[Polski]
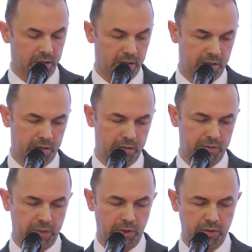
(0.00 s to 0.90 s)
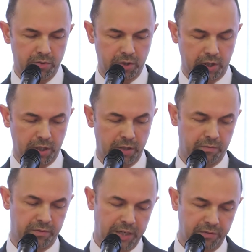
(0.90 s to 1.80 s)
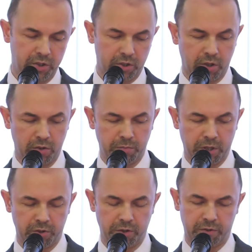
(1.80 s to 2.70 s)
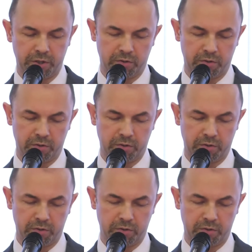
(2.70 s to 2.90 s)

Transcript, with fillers: E, działających w dawnej szkole nr 8 w